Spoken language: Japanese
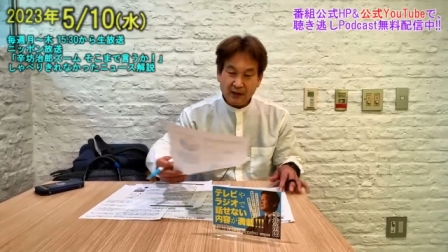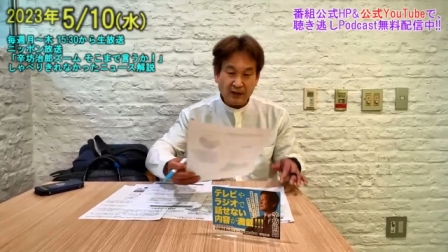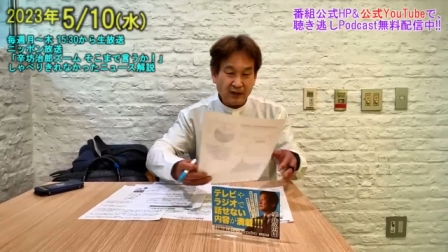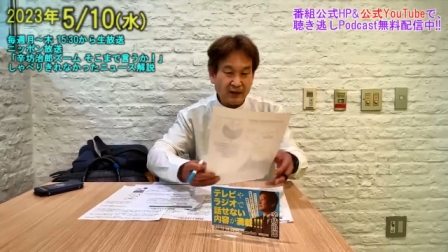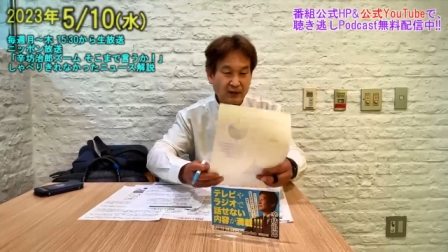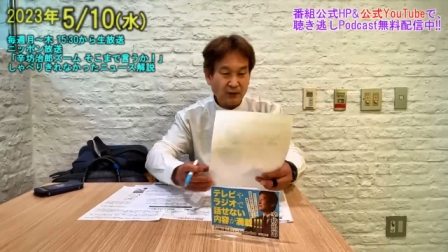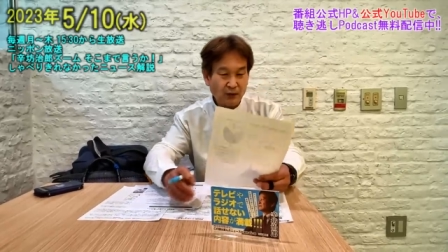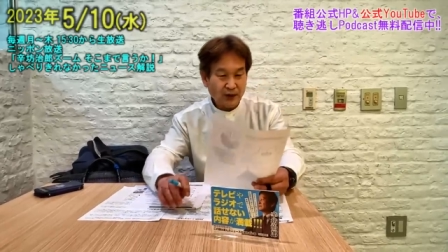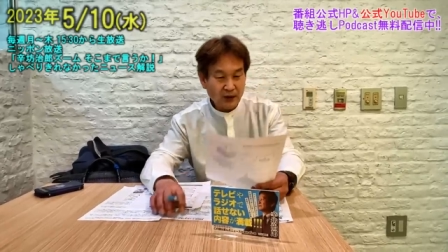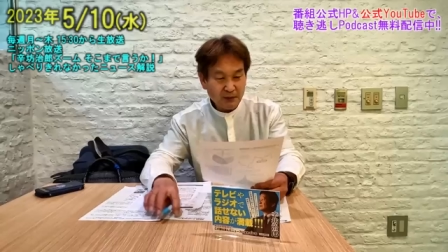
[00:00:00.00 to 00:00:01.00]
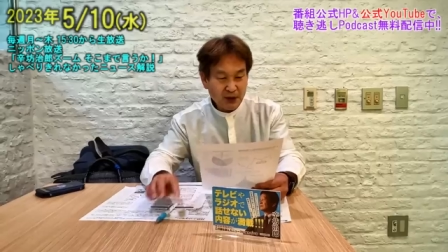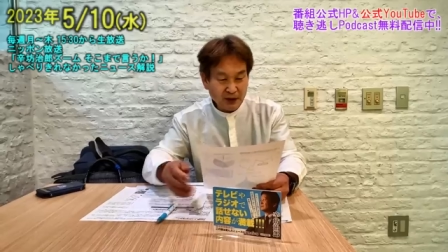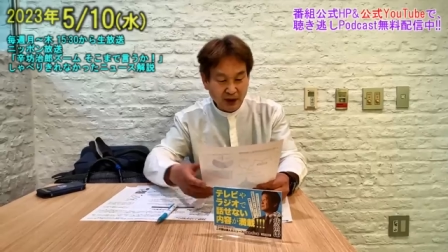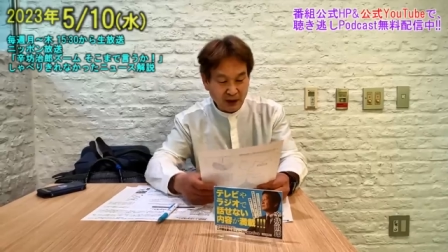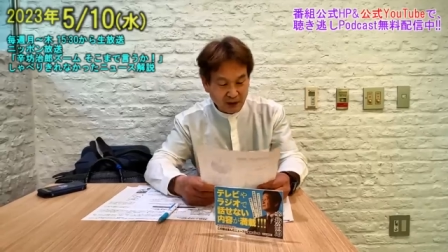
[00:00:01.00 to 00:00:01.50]
えー、統計見
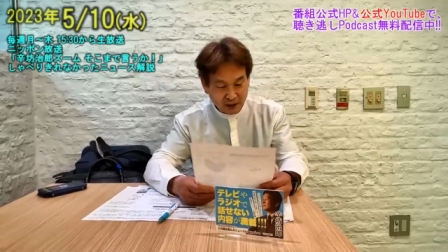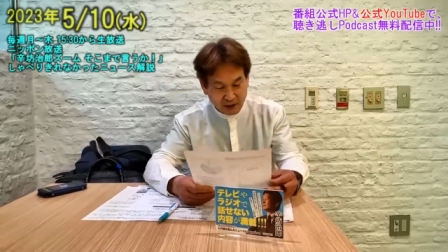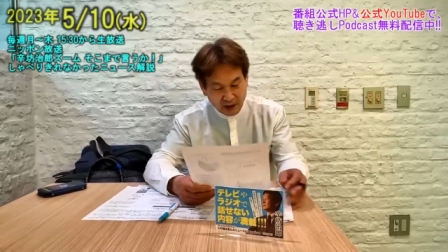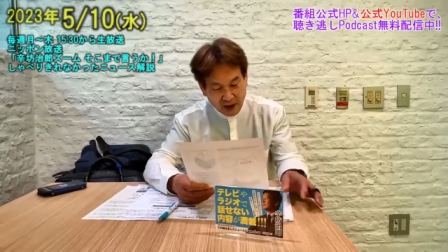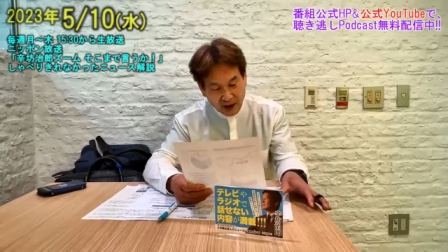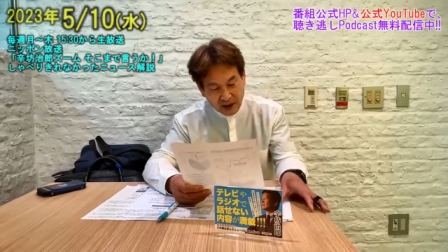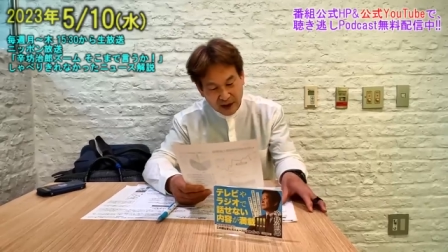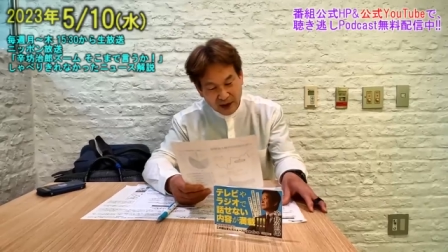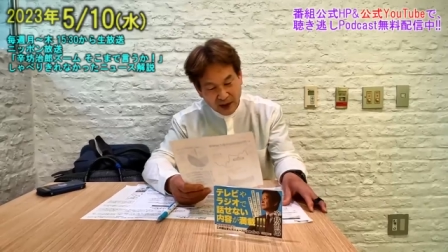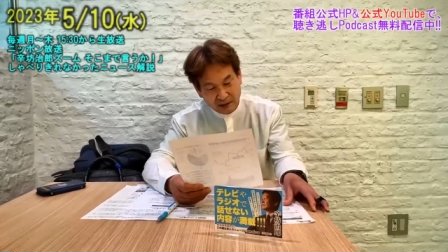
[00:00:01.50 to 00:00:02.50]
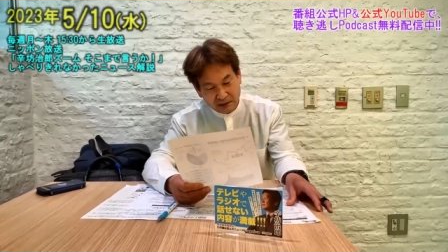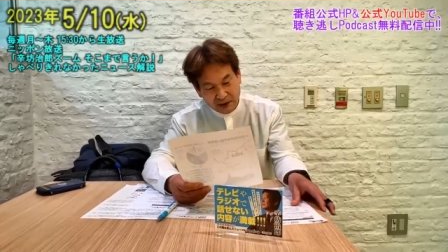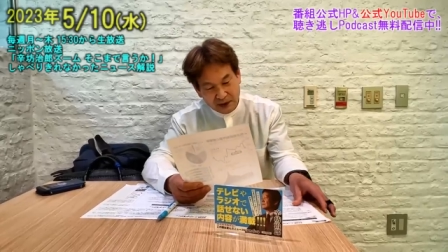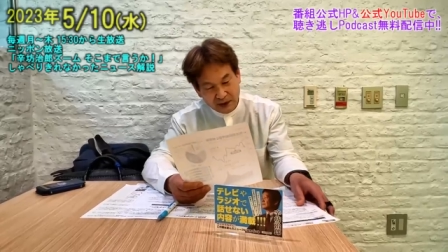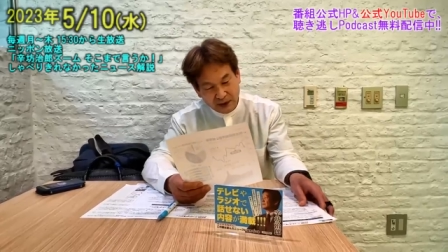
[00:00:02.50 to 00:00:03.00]
てたらこんな話があるん
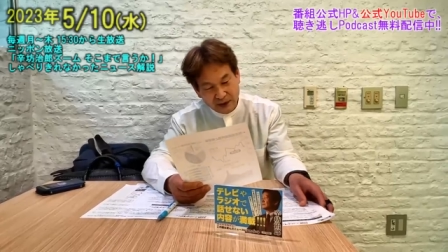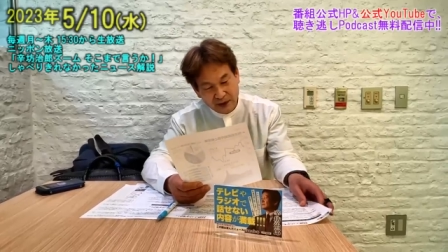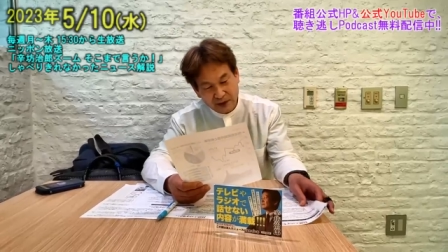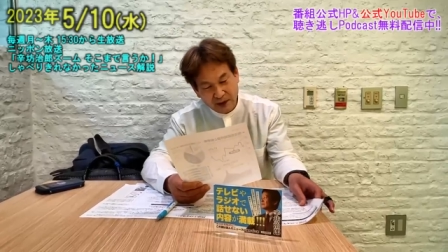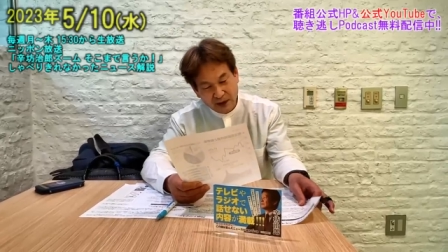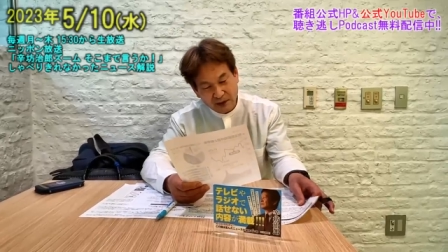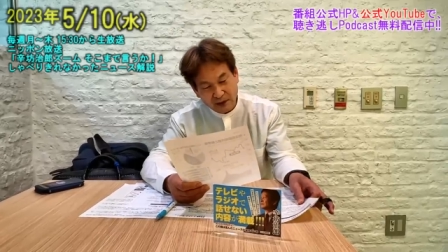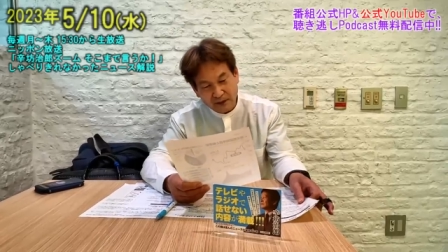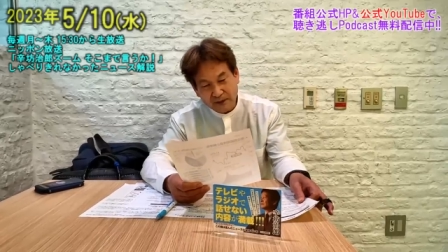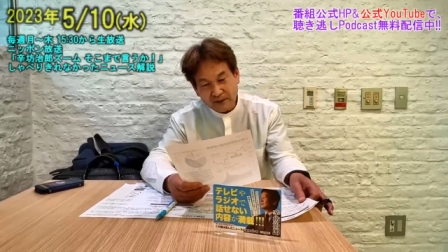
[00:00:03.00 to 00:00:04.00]
ですよ。実はあの